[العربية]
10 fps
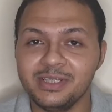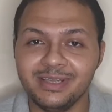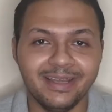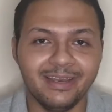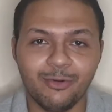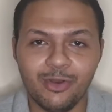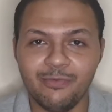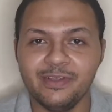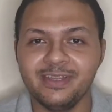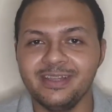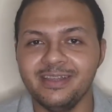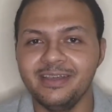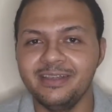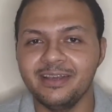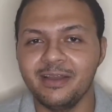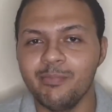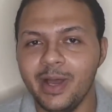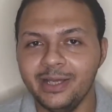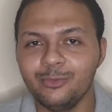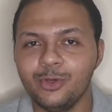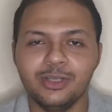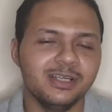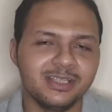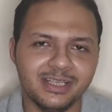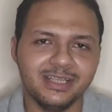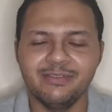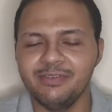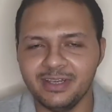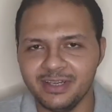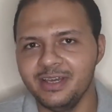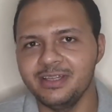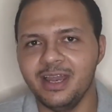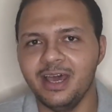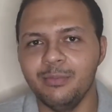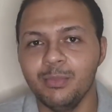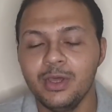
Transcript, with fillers: يعني كل الفتن دي تجمعت وخلاص ان دي فعلا نهايه العالم